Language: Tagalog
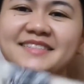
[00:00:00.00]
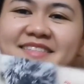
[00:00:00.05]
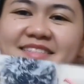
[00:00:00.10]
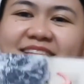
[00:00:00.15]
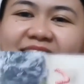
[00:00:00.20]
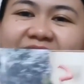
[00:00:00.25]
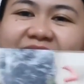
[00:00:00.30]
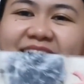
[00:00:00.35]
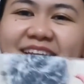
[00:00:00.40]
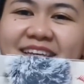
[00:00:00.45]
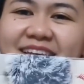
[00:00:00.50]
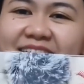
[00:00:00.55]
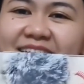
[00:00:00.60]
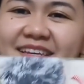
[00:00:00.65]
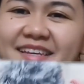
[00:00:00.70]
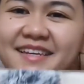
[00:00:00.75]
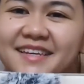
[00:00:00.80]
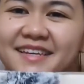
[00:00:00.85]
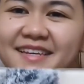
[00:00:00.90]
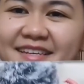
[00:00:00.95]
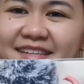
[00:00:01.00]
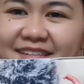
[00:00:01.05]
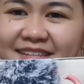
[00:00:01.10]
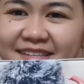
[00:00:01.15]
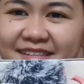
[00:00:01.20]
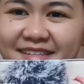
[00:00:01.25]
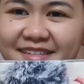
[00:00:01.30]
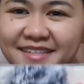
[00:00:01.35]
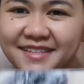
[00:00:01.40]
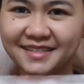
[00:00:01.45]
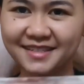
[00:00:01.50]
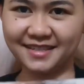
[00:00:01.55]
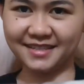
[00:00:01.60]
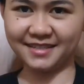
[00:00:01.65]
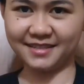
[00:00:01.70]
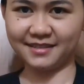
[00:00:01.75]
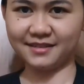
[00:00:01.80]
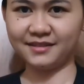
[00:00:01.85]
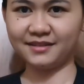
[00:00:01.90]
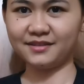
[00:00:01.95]
Tada!
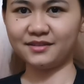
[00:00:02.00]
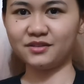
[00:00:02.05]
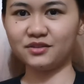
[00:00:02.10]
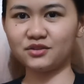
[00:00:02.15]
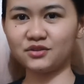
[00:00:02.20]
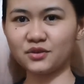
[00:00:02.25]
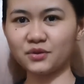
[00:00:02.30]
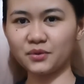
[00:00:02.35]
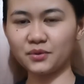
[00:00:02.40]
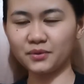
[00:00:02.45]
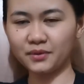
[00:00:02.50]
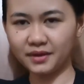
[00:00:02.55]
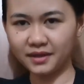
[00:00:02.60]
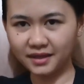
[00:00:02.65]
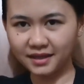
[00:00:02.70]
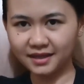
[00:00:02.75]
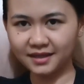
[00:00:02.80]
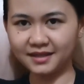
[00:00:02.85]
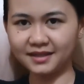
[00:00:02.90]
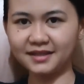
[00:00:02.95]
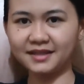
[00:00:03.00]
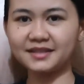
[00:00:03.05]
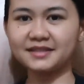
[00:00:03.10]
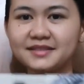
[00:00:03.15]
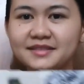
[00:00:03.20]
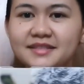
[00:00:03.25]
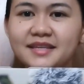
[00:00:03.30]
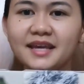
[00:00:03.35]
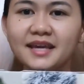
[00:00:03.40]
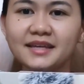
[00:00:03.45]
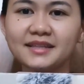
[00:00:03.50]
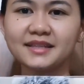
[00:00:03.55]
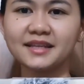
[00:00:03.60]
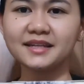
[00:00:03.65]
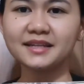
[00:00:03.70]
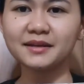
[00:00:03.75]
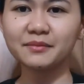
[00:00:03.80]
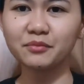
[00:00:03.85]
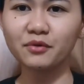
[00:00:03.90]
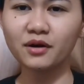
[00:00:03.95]
So,
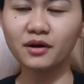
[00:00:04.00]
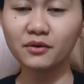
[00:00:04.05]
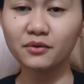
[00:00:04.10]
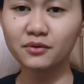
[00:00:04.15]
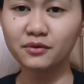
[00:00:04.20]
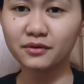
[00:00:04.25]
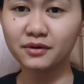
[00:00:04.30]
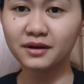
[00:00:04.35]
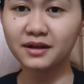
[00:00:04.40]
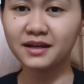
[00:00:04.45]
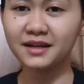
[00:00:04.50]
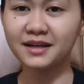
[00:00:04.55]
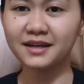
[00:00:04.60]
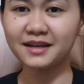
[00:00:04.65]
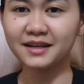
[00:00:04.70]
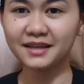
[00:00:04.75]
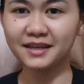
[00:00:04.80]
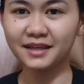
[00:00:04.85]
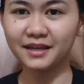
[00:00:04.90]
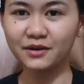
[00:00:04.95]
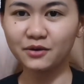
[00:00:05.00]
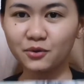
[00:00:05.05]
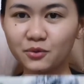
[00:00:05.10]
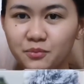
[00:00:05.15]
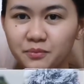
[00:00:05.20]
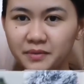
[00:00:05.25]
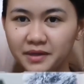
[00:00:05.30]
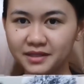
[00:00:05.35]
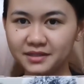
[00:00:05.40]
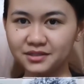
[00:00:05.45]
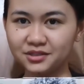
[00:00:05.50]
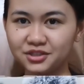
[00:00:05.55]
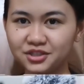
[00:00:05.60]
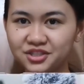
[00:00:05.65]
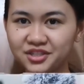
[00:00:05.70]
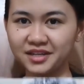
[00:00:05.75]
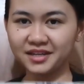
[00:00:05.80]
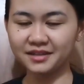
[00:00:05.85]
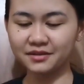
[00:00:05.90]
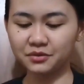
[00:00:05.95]
excited na po akong i-open
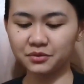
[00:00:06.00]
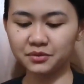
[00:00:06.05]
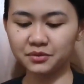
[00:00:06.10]
siya,